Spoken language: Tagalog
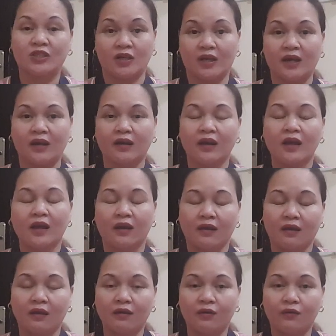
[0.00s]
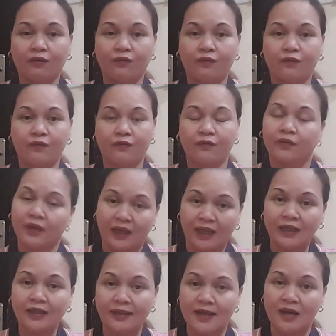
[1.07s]
check if
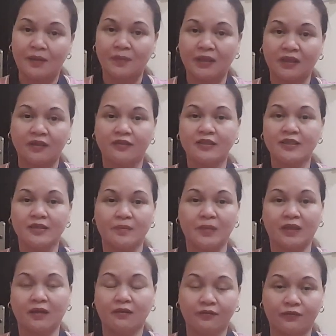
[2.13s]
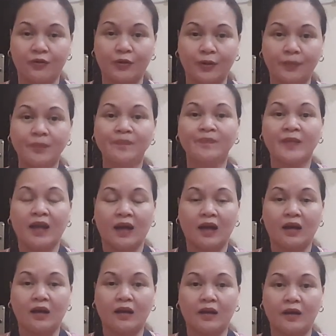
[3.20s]
in the material submittal form,
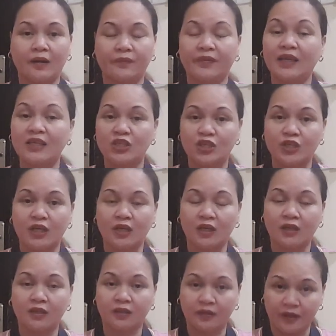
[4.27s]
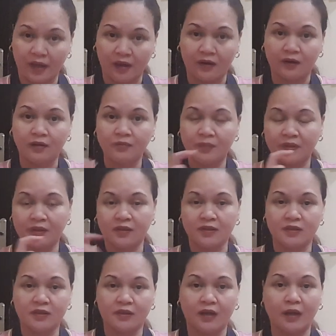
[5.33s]
uh, they check there because
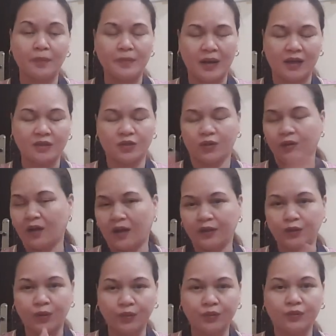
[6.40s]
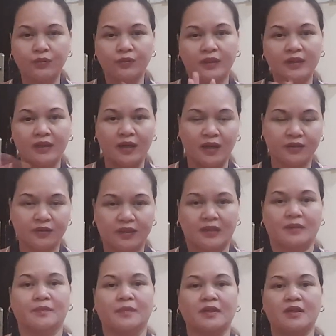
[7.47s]
there are bugs or I don't know in the other
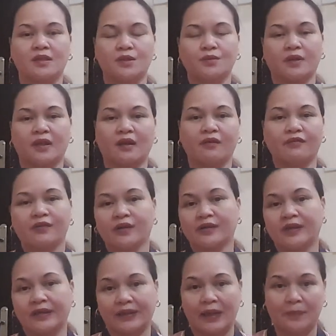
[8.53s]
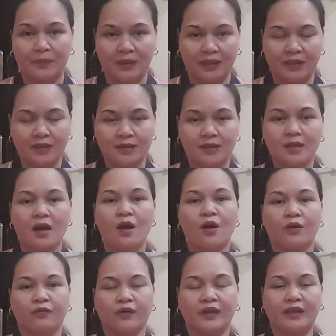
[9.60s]
companies whatever their templates
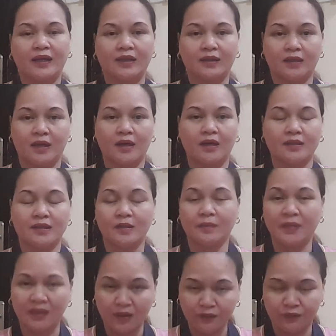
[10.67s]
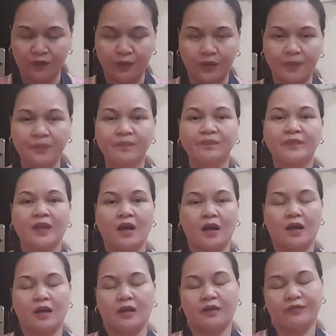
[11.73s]
for that uh, submittal form
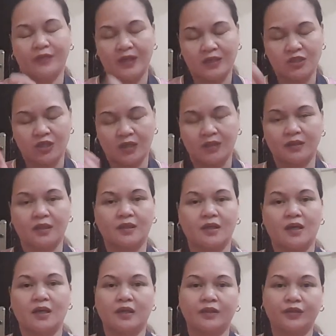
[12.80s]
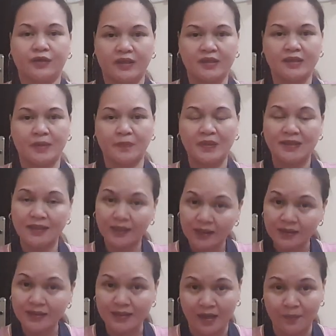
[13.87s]
uh, if they check that uh, there is a physical
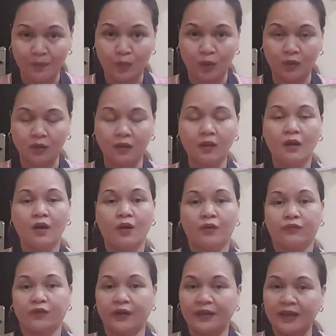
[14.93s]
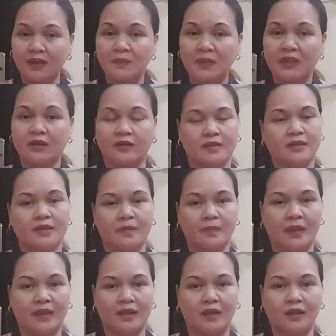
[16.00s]
sample for that material
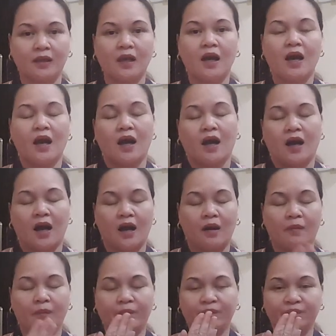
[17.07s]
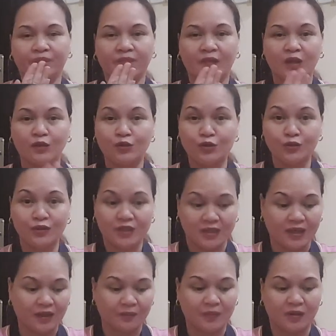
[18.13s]
submittal um, you should
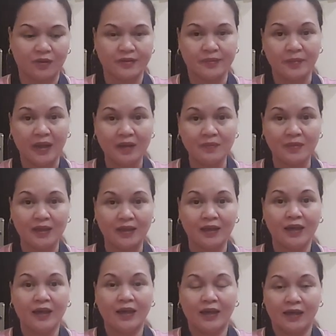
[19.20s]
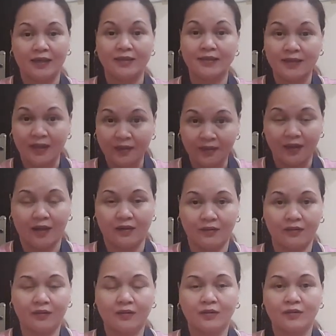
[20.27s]
check because maybe it's not
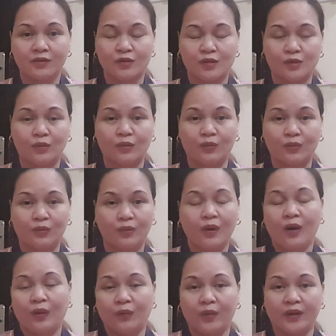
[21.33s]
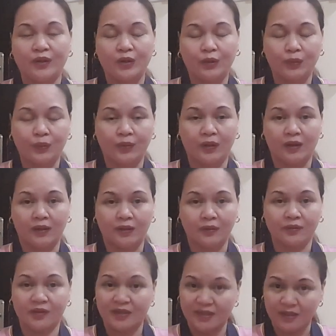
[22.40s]
there so when you uh,
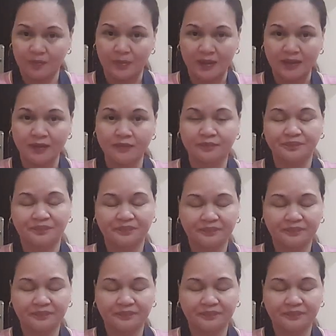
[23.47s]
receive it